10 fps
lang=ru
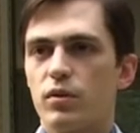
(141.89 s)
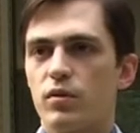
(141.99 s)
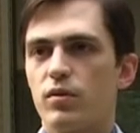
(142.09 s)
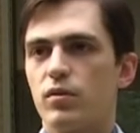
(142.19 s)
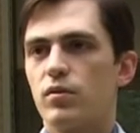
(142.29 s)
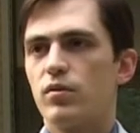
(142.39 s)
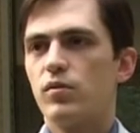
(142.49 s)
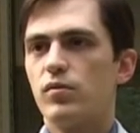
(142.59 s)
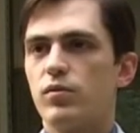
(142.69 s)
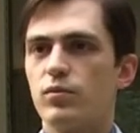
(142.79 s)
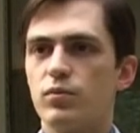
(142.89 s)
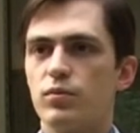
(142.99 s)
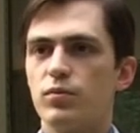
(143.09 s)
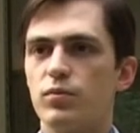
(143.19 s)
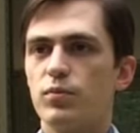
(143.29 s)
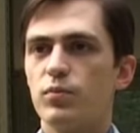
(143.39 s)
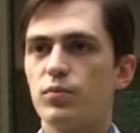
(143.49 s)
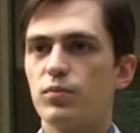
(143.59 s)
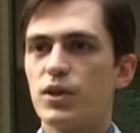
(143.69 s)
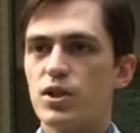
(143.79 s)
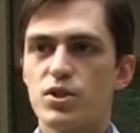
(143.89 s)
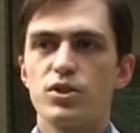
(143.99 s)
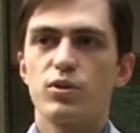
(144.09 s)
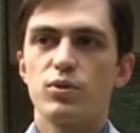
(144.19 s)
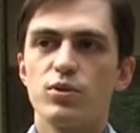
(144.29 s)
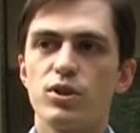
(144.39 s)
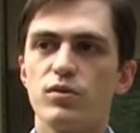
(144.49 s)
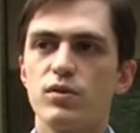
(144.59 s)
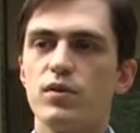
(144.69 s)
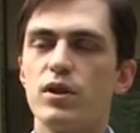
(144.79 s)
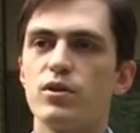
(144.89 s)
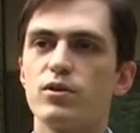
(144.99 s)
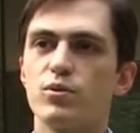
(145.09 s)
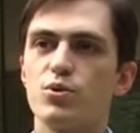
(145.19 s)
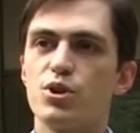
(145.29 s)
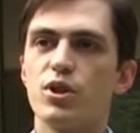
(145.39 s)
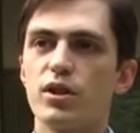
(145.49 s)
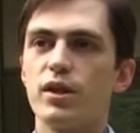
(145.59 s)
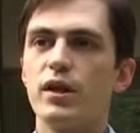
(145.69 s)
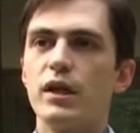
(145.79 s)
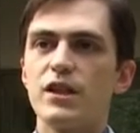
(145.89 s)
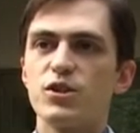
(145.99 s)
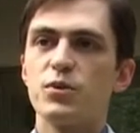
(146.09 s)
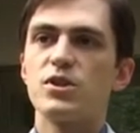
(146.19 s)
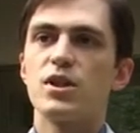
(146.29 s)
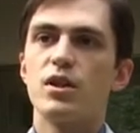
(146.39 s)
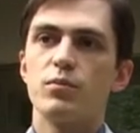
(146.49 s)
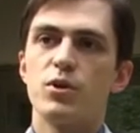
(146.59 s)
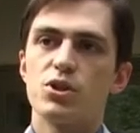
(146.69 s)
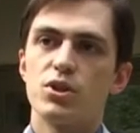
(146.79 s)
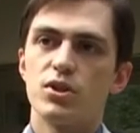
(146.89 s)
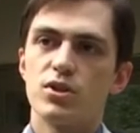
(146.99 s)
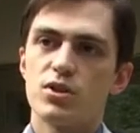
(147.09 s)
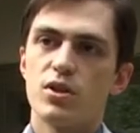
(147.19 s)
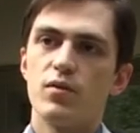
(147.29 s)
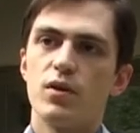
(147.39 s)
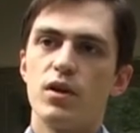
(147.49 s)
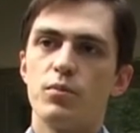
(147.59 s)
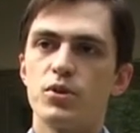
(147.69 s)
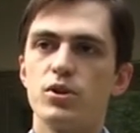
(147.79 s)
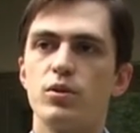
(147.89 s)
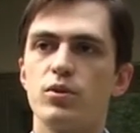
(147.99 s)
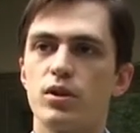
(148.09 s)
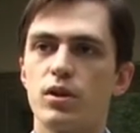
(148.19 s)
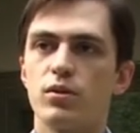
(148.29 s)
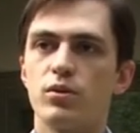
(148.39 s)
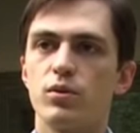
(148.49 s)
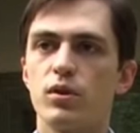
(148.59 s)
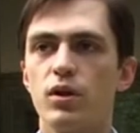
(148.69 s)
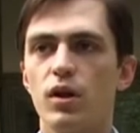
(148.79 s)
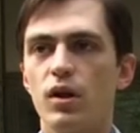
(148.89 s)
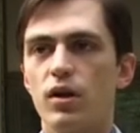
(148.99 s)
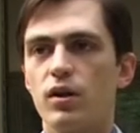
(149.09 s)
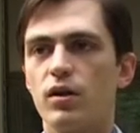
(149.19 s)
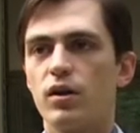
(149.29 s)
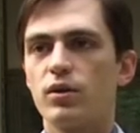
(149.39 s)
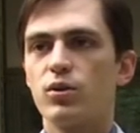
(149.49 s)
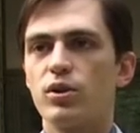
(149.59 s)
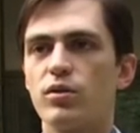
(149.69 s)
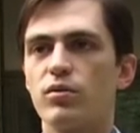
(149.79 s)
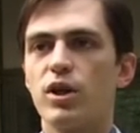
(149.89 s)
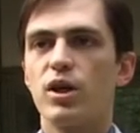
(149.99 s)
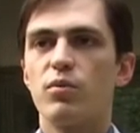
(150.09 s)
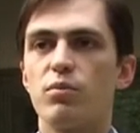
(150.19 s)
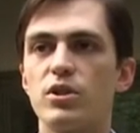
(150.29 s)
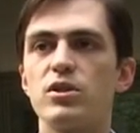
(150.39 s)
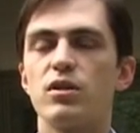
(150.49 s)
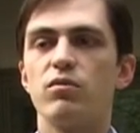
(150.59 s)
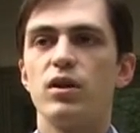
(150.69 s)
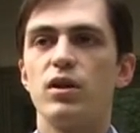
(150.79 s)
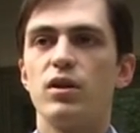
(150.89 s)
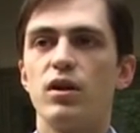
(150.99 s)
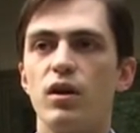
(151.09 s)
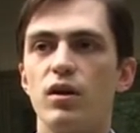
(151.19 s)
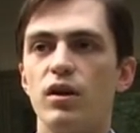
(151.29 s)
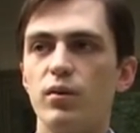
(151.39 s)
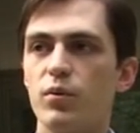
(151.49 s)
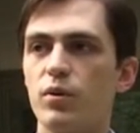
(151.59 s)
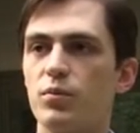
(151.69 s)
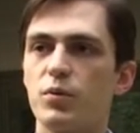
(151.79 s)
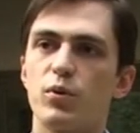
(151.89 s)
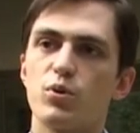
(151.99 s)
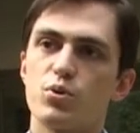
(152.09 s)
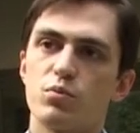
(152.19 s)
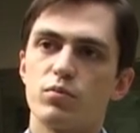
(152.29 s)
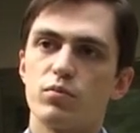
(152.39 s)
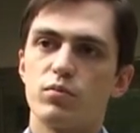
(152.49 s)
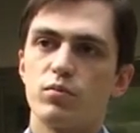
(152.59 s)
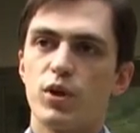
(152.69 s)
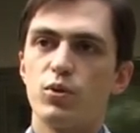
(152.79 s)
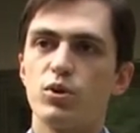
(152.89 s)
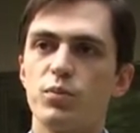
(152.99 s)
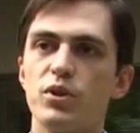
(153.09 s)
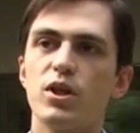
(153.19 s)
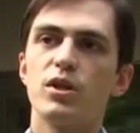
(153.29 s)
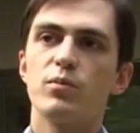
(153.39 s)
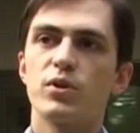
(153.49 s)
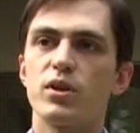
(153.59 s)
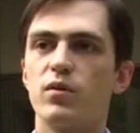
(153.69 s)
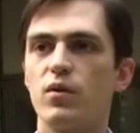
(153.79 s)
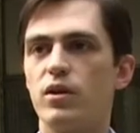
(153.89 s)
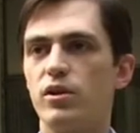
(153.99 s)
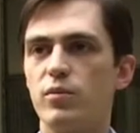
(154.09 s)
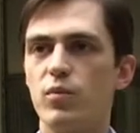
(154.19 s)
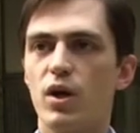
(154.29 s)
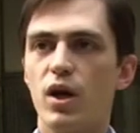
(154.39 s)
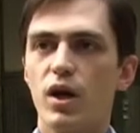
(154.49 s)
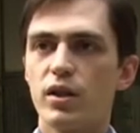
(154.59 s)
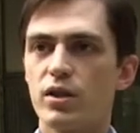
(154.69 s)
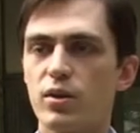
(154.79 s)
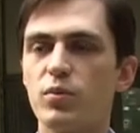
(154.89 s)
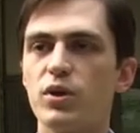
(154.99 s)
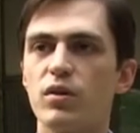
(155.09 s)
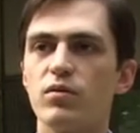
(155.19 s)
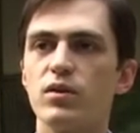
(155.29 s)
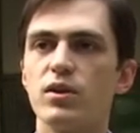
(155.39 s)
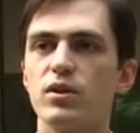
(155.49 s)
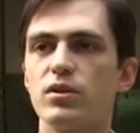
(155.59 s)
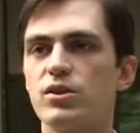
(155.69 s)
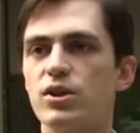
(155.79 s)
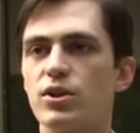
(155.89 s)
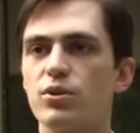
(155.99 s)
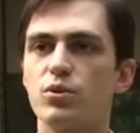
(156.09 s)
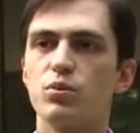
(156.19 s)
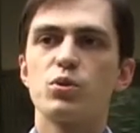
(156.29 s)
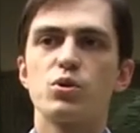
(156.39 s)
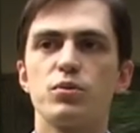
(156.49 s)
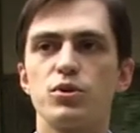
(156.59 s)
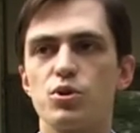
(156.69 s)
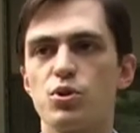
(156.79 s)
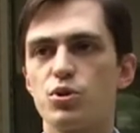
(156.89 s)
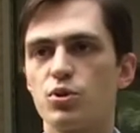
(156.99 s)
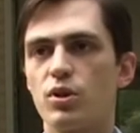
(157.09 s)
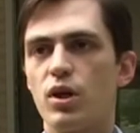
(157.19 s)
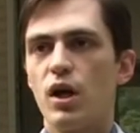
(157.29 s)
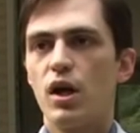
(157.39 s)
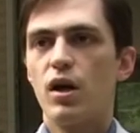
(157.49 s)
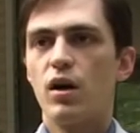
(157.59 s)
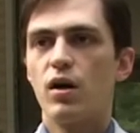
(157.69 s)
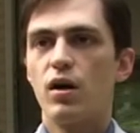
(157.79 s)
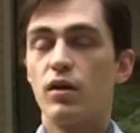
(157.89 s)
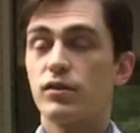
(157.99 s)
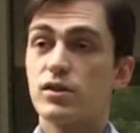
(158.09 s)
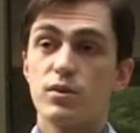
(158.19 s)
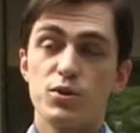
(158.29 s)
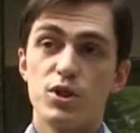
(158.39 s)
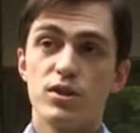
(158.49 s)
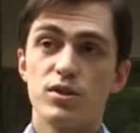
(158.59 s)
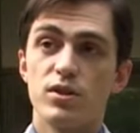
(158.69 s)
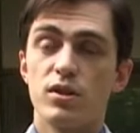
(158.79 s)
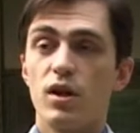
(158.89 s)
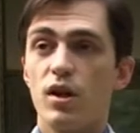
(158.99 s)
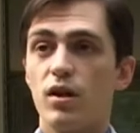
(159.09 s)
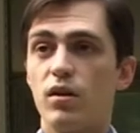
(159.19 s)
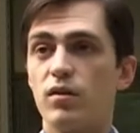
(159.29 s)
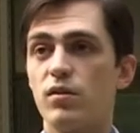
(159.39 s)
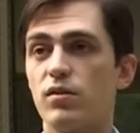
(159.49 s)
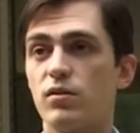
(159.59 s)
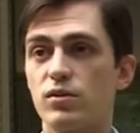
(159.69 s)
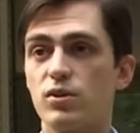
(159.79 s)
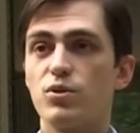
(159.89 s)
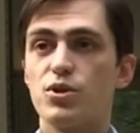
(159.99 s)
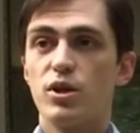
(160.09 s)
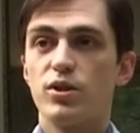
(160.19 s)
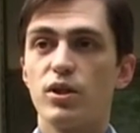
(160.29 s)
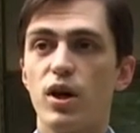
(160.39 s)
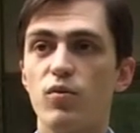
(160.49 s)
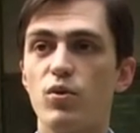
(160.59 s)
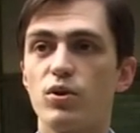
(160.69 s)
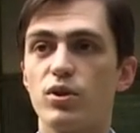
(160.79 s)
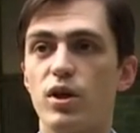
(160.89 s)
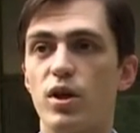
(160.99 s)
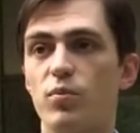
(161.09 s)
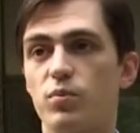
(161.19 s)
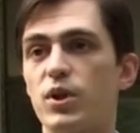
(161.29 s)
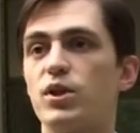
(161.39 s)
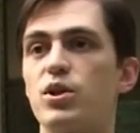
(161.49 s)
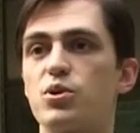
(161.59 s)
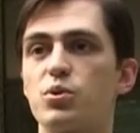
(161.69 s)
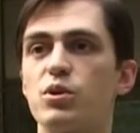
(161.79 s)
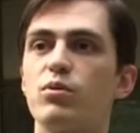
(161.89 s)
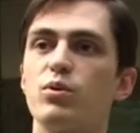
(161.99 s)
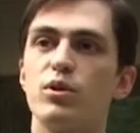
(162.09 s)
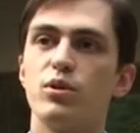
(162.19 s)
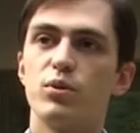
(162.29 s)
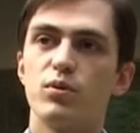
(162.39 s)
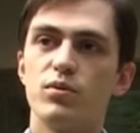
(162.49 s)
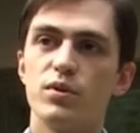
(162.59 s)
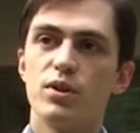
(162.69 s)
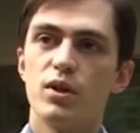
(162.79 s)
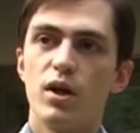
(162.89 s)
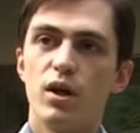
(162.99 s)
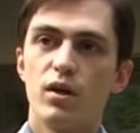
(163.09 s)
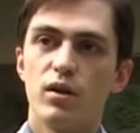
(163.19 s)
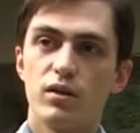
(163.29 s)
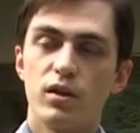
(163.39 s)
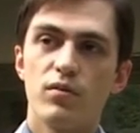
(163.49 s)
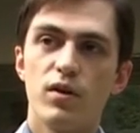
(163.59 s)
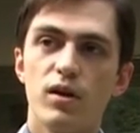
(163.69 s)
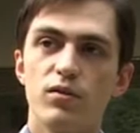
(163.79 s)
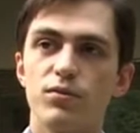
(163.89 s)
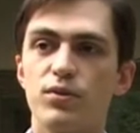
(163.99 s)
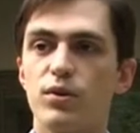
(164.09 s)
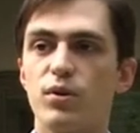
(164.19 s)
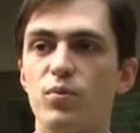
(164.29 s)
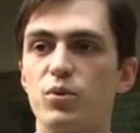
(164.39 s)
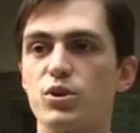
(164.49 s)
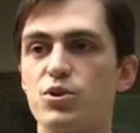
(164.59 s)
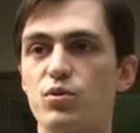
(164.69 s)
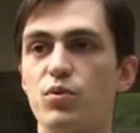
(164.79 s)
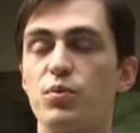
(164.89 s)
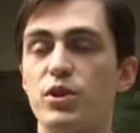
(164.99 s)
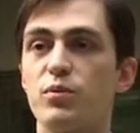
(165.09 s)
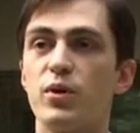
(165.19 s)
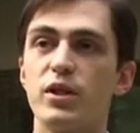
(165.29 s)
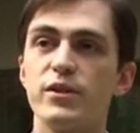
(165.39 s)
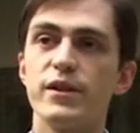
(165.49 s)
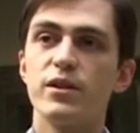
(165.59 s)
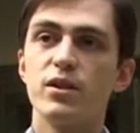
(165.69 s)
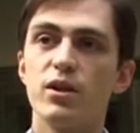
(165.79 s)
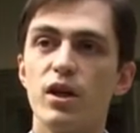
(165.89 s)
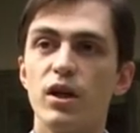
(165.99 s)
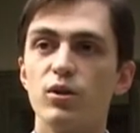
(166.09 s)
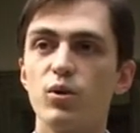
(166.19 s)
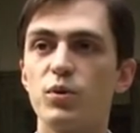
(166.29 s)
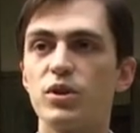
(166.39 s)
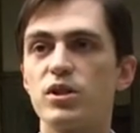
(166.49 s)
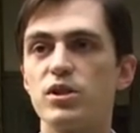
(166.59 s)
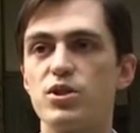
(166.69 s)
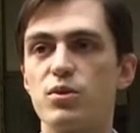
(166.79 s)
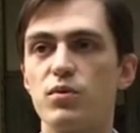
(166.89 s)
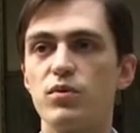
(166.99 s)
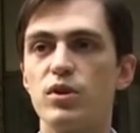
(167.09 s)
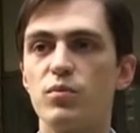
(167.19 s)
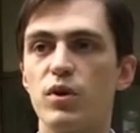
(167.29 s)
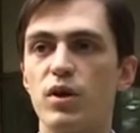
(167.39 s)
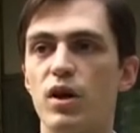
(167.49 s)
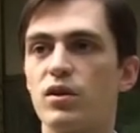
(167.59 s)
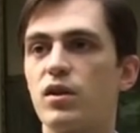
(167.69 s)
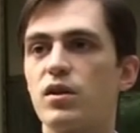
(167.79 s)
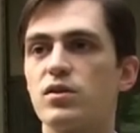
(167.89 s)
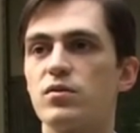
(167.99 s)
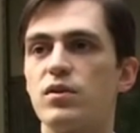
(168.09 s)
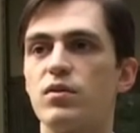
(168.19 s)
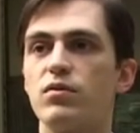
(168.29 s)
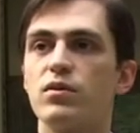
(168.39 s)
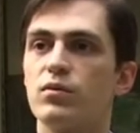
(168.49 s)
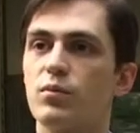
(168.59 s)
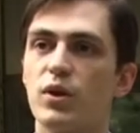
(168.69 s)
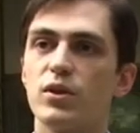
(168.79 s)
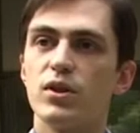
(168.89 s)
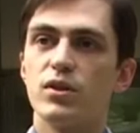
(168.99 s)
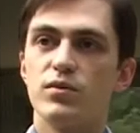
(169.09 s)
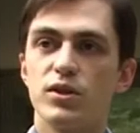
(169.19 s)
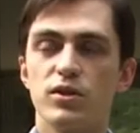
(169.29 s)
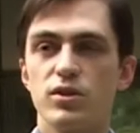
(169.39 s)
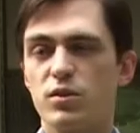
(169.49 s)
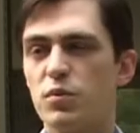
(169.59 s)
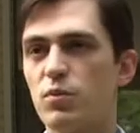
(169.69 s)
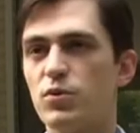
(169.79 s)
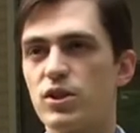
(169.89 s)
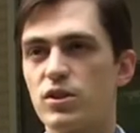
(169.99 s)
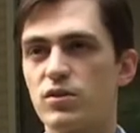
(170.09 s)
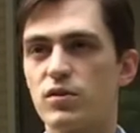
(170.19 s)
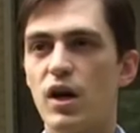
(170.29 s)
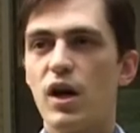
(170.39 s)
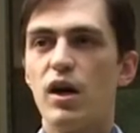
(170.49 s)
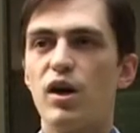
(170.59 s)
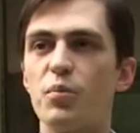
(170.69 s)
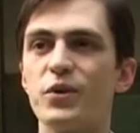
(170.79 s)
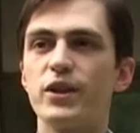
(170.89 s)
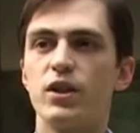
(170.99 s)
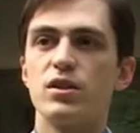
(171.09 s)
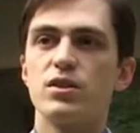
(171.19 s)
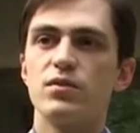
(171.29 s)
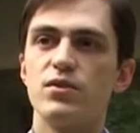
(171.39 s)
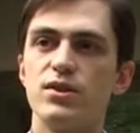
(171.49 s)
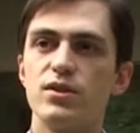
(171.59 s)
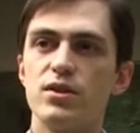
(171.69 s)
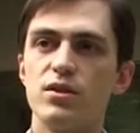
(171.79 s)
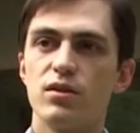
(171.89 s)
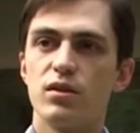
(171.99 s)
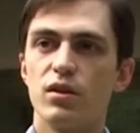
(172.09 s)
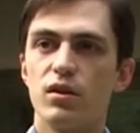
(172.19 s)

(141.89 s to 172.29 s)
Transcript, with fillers: А, наши сотрудники выявляли случаи, когда специально мошенники создавали определенные конторы, а, которые якобы предоставляли либо, предположим, продукты питания продавали, либо какие-то бытовые, технику, может быть, еще что-то, а, автозапчасти, заключали договор на продажу того или иного вида Э, товаров, э, после чего принимали деньги, но под различными видами отказывали в выполнении взятых на себя обязательств, э, пытаясь свести